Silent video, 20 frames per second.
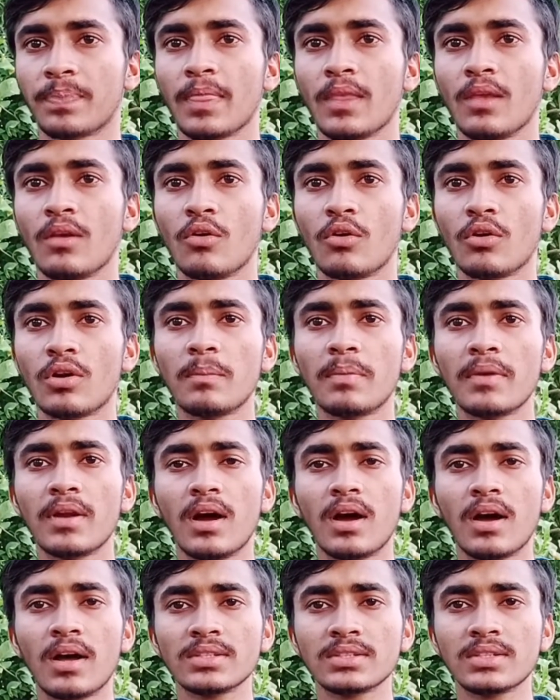और अपन
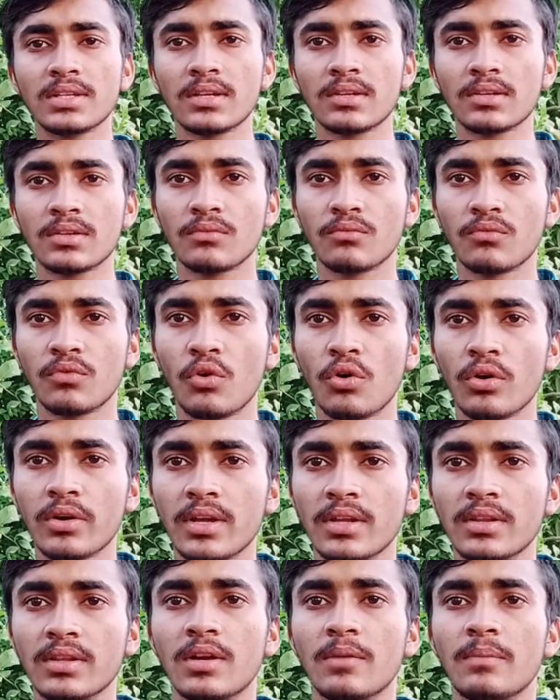आज के इस व्लॉग के
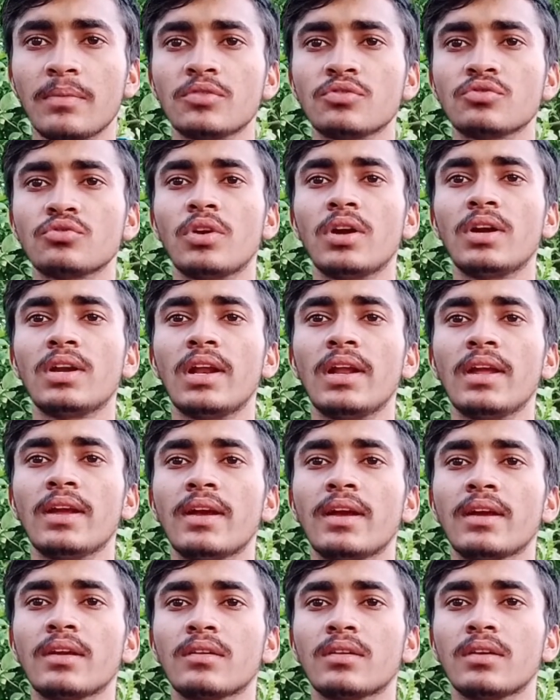अंदर अपनी स्टोरी टेलिंग है